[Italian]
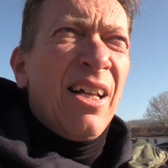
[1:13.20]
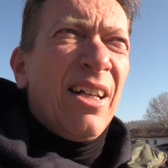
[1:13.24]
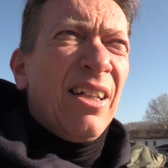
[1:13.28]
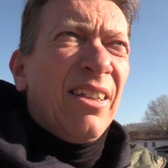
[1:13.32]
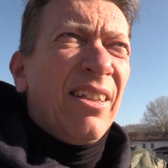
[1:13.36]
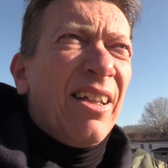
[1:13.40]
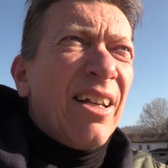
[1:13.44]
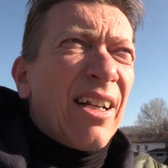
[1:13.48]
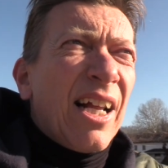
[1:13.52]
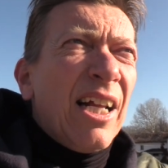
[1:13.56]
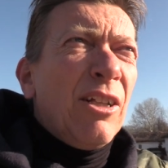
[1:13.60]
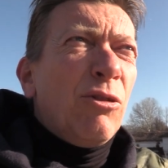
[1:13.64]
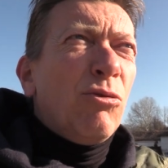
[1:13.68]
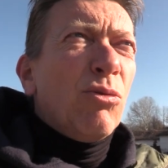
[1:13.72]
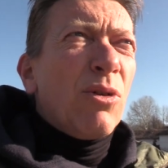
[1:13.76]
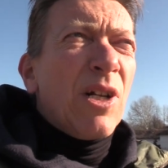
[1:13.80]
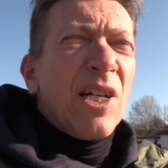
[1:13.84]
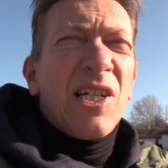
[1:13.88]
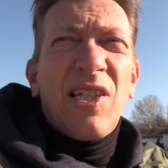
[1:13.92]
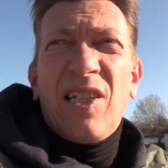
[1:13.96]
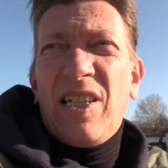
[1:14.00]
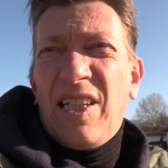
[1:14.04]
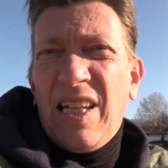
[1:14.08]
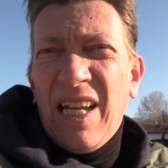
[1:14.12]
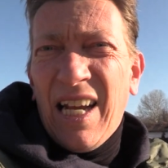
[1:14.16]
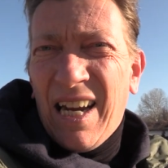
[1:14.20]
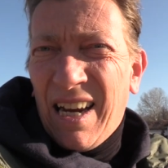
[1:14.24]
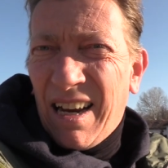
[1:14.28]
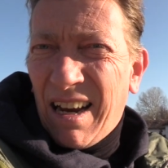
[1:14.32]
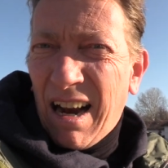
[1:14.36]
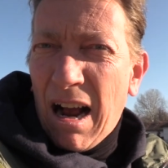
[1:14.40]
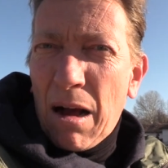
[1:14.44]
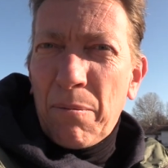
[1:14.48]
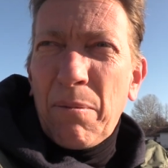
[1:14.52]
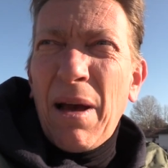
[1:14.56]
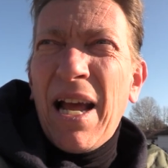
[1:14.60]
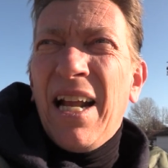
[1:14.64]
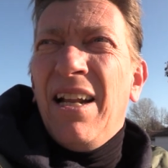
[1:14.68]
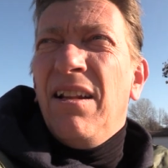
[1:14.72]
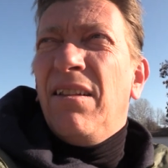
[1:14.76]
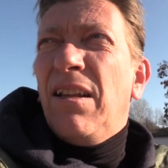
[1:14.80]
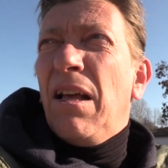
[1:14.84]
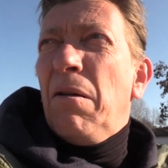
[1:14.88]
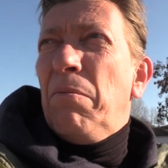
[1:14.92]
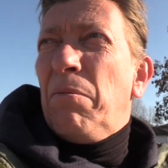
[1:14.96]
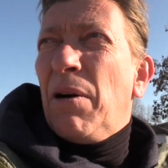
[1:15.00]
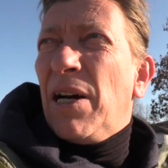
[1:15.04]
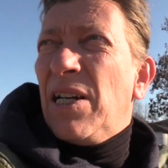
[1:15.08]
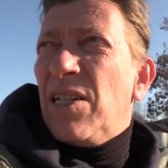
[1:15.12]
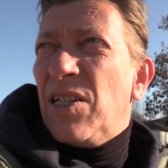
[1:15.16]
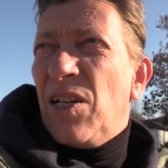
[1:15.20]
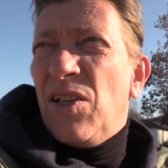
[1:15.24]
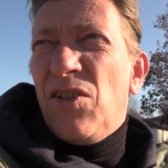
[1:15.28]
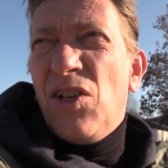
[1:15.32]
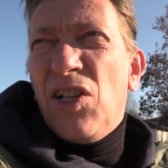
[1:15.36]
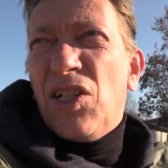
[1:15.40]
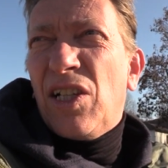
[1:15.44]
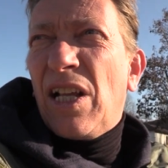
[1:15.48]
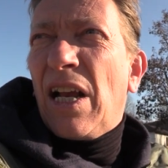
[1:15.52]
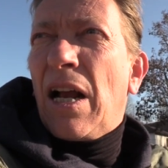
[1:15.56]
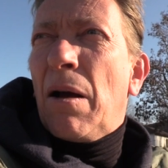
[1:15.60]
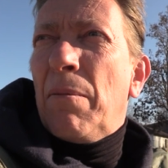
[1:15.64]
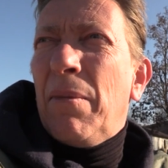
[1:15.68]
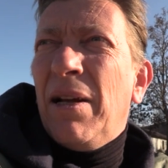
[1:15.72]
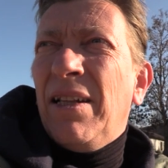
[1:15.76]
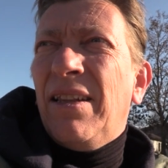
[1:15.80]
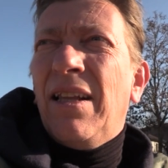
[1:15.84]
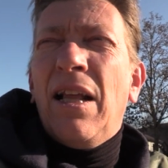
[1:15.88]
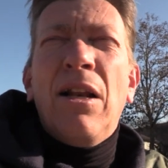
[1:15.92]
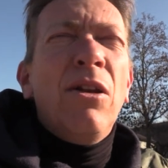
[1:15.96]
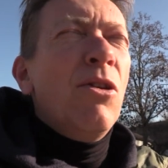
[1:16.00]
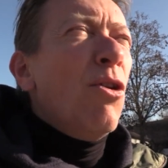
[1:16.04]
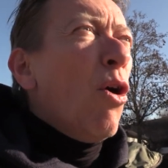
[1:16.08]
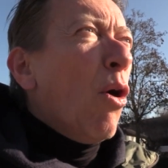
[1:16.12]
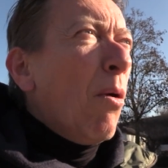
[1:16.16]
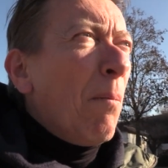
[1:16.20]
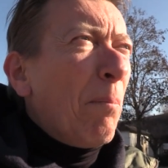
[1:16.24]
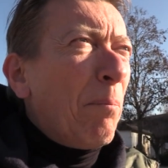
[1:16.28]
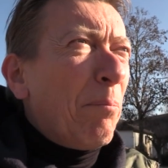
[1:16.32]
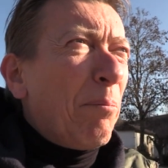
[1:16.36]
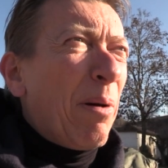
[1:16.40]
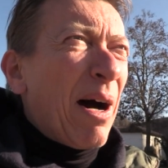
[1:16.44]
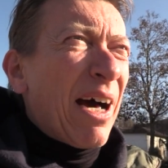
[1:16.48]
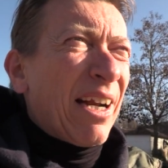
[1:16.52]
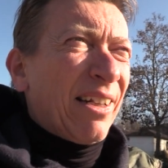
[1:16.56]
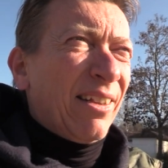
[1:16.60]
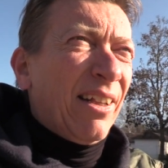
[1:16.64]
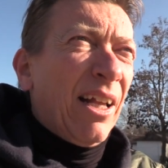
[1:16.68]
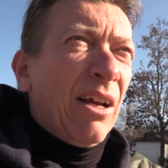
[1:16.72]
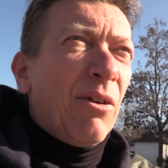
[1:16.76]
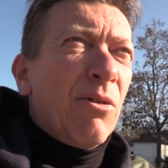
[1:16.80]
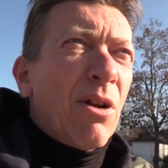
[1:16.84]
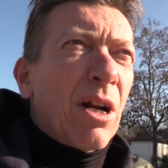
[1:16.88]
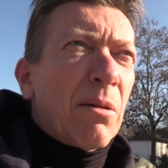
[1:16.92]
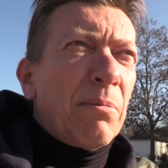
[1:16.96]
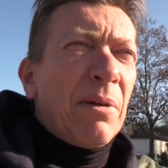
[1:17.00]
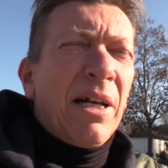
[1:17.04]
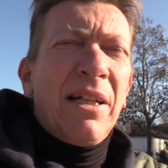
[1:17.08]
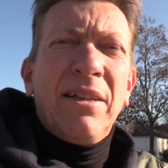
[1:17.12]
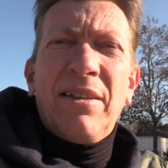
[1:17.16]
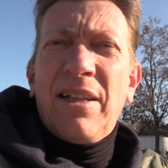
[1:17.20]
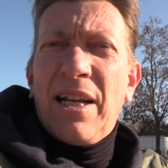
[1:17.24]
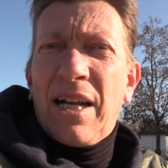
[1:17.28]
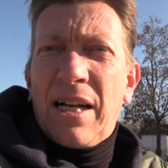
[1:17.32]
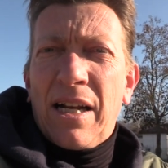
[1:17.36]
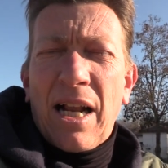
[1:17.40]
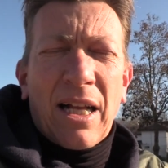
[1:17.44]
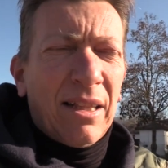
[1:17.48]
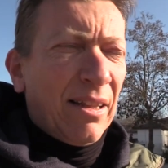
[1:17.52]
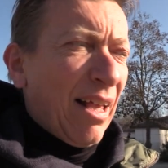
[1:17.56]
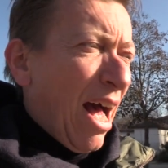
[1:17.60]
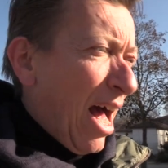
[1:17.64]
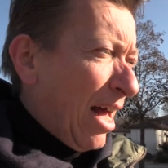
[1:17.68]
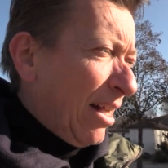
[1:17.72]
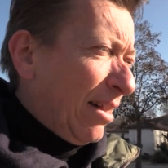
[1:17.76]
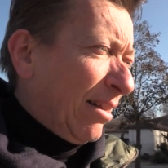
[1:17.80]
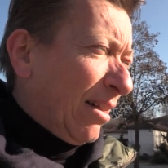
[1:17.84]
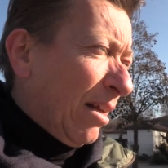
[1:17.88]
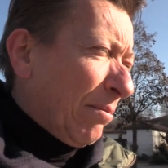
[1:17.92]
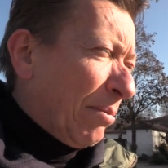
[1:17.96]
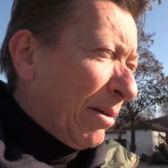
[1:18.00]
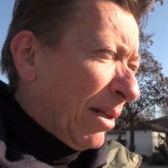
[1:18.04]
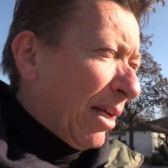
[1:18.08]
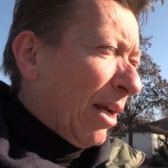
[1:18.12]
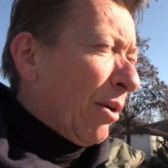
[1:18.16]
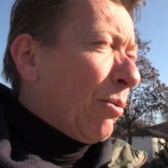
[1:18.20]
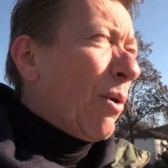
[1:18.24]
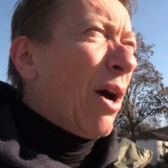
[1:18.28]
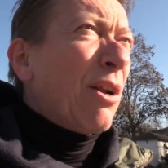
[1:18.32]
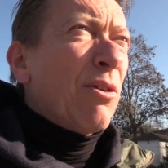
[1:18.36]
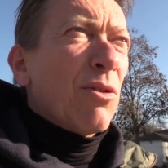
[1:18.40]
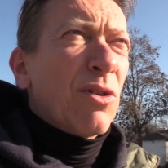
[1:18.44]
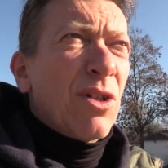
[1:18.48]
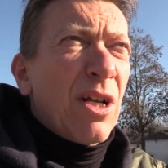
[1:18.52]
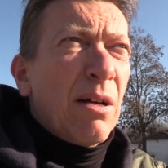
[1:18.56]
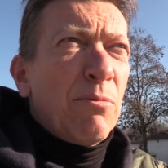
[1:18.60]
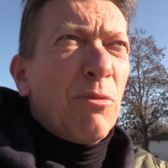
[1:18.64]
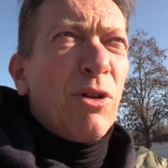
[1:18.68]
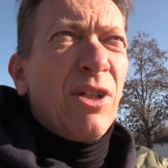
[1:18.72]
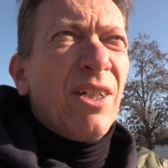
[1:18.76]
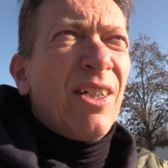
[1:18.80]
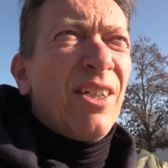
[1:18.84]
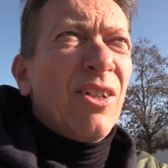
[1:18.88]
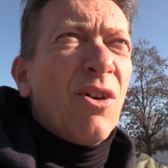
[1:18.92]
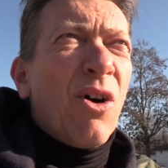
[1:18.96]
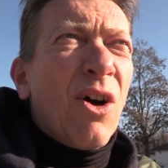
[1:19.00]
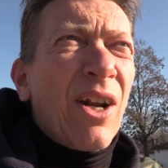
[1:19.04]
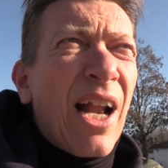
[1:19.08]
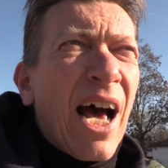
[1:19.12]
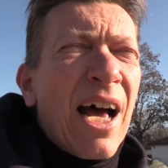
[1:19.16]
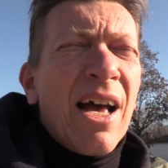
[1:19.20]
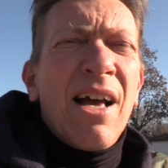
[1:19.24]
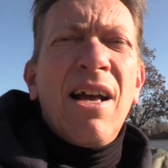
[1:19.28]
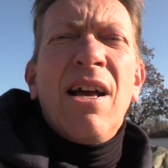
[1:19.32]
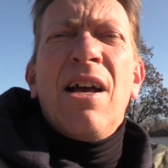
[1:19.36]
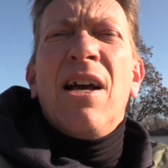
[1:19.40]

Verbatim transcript: direi turisticamente, paesaggisticamente non particolarmente eclatante perché qua non siamo in zona